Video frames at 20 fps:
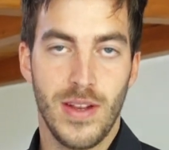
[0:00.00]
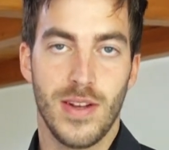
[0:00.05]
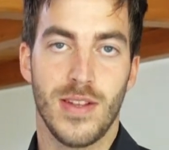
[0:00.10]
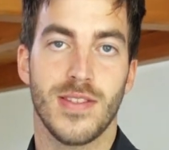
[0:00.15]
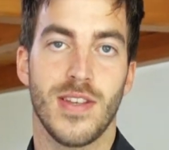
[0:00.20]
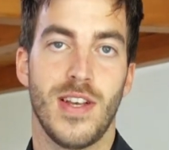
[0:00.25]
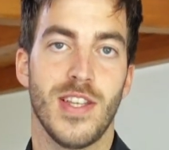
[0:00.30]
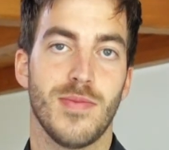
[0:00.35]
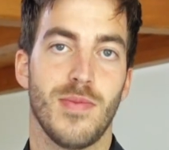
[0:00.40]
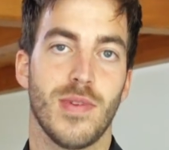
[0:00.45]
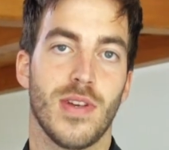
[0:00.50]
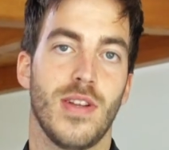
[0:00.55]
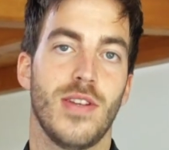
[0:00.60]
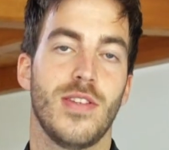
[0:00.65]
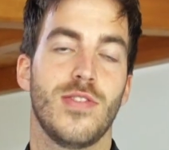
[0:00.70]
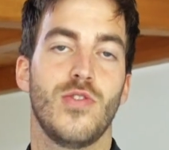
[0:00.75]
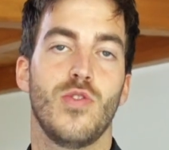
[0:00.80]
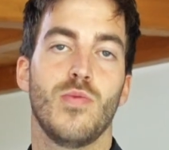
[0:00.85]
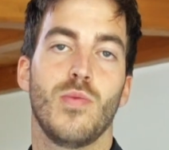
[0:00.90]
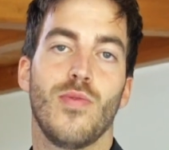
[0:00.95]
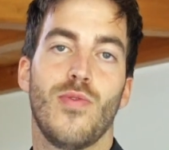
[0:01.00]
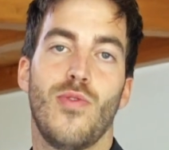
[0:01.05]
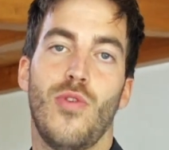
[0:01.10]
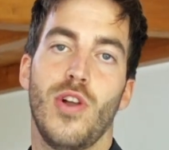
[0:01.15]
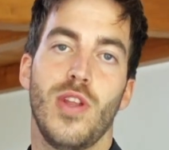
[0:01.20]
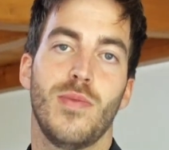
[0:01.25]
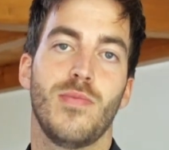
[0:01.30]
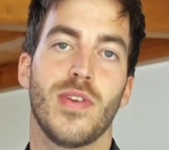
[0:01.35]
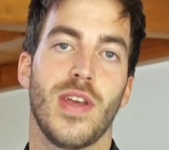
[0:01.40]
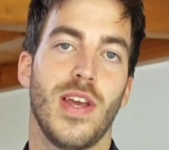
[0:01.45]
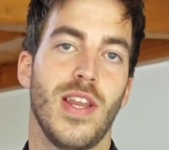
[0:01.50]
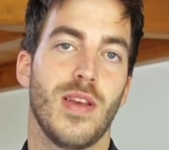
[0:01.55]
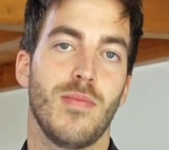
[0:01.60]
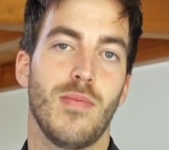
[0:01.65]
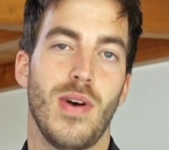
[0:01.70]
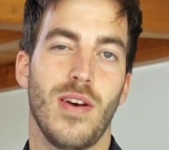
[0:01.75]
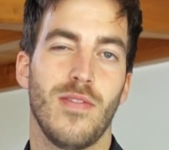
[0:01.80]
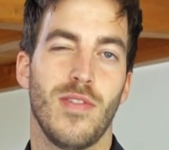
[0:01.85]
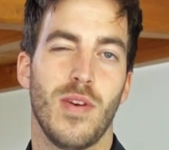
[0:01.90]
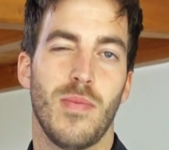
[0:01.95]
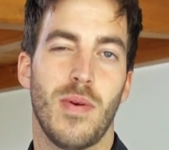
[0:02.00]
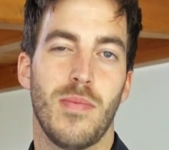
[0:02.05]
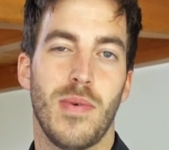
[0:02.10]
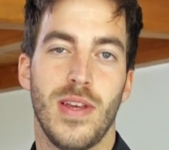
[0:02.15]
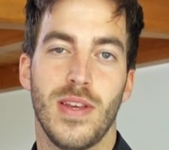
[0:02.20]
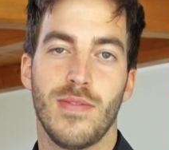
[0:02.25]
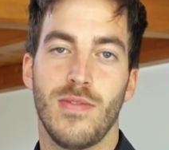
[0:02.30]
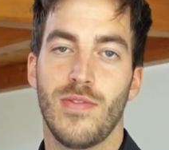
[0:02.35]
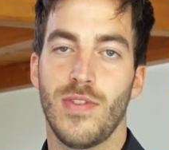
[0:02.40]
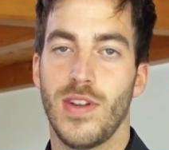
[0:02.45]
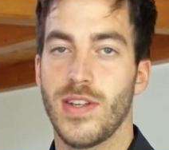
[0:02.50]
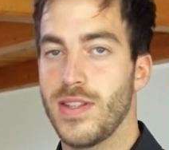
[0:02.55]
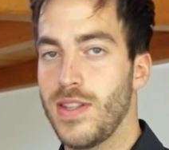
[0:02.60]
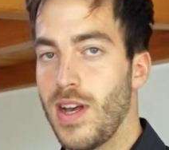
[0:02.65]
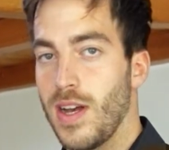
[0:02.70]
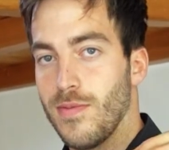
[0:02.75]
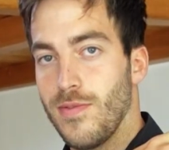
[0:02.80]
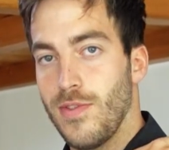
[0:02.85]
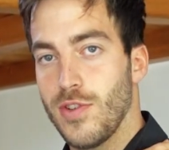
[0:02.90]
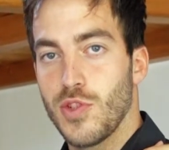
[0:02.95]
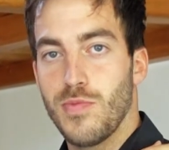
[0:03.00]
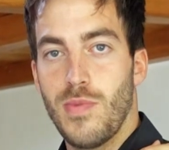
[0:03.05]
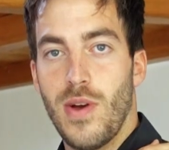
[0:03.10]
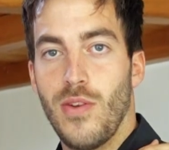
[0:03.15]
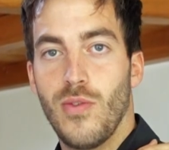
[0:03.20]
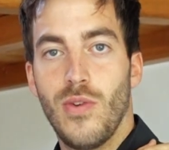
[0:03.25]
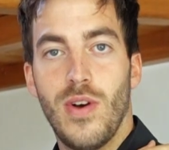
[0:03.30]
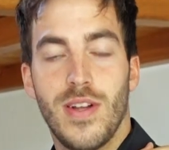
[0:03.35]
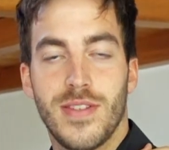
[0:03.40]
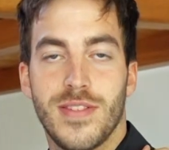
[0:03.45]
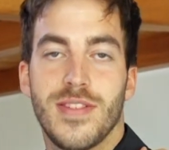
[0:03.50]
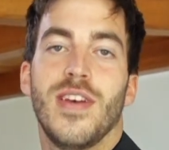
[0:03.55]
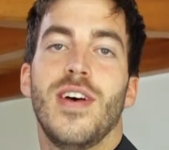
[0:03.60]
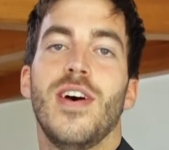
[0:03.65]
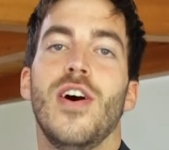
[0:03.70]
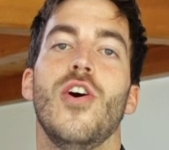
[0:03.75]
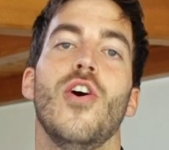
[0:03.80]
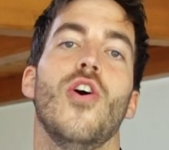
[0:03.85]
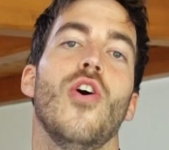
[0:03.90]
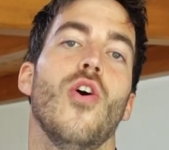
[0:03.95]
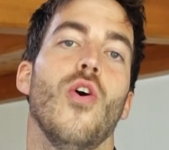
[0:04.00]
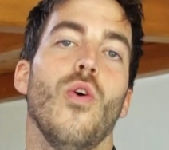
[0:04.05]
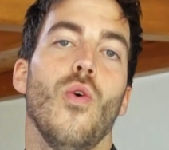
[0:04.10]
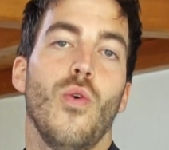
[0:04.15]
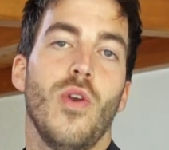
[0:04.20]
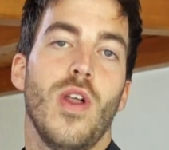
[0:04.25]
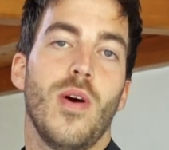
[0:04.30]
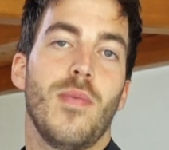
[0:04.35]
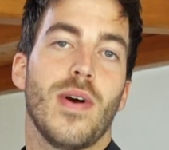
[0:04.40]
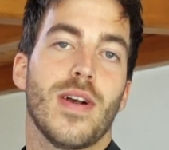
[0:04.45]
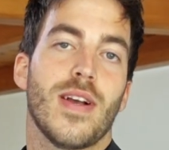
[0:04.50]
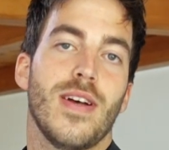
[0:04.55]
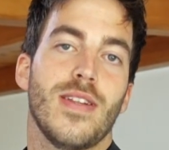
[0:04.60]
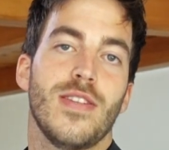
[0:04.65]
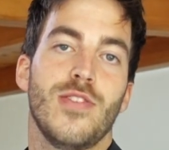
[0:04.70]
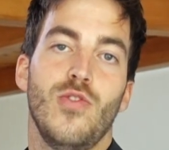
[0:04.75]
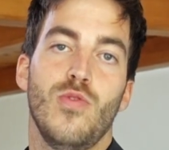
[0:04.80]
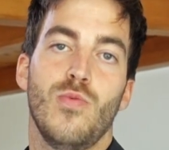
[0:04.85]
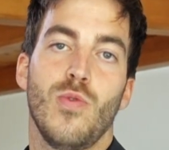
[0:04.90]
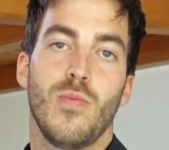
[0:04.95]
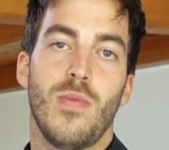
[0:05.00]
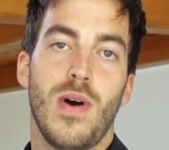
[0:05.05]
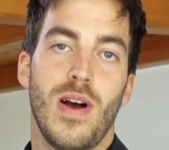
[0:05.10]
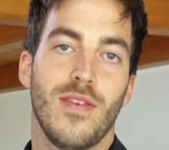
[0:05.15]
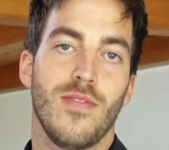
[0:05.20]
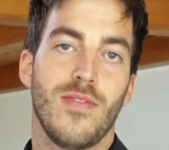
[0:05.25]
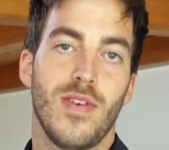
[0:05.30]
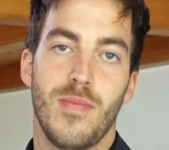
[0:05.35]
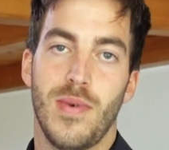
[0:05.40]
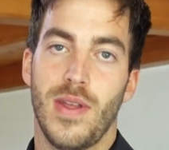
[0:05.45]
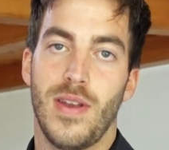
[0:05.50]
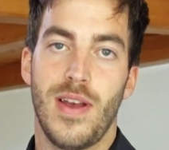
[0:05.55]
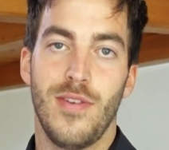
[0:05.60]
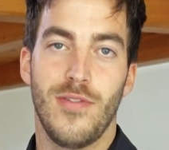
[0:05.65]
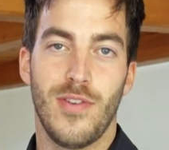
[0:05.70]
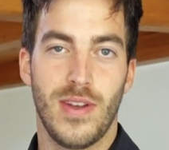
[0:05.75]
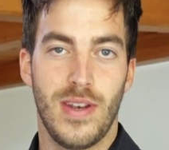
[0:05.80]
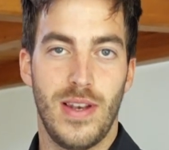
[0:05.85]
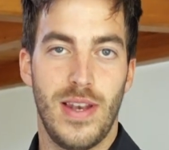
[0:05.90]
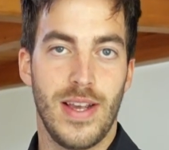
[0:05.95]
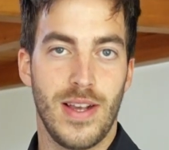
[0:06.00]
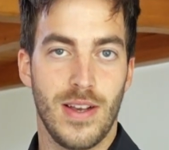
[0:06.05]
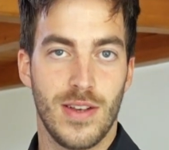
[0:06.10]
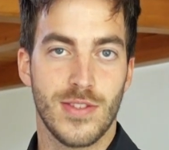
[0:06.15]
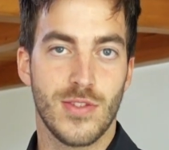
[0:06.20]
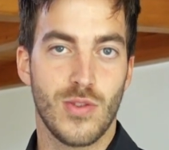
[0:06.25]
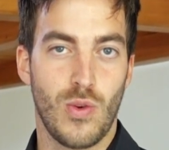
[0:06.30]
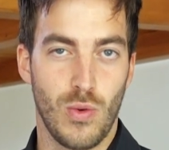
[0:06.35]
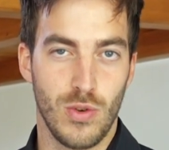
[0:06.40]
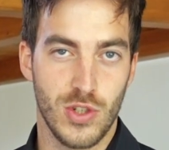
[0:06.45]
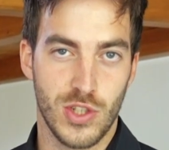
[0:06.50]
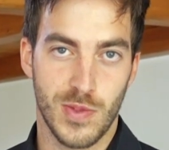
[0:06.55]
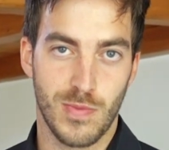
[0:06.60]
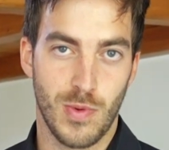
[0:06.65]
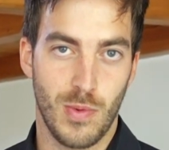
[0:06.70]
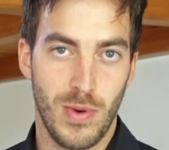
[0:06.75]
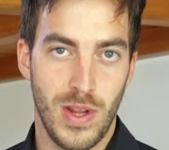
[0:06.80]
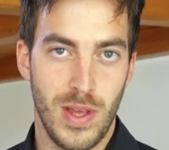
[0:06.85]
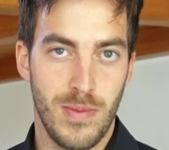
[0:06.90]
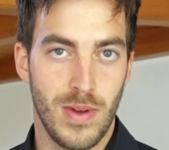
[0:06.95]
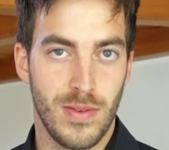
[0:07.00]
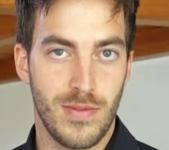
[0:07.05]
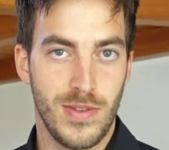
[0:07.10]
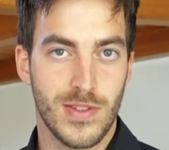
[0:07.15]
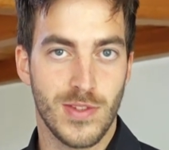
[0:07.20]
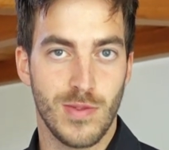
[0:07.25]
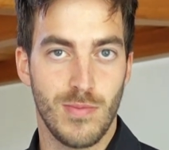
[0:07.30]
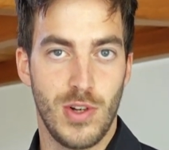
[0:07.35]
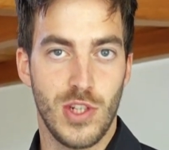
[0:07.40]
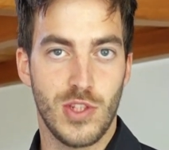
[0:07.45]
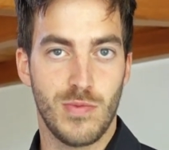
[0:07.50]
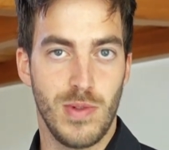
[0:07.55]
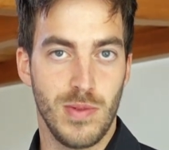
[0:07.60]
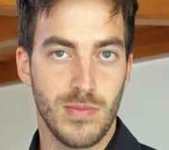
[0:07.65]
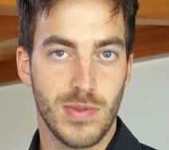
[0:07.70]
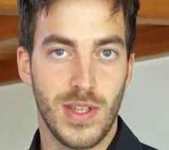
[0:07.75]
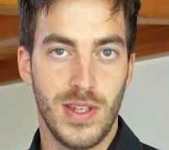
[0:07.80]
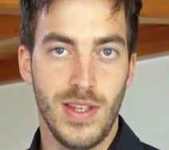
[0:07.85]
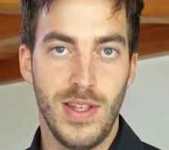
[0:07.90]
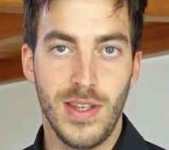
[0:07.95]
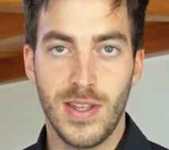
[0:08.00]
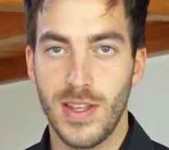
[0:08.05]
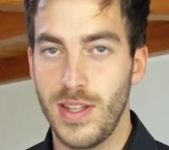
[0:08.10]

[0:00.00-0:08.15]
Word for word: Das heißt, man kann diese Übungen vor dem Training machen, wenn man mal irgendwie vielleicht Nackenverspannung hat oder man kann die Übung machen, wenn man einfach ein längeres chronisches Problem hat, wie zum Beispiel im Knie,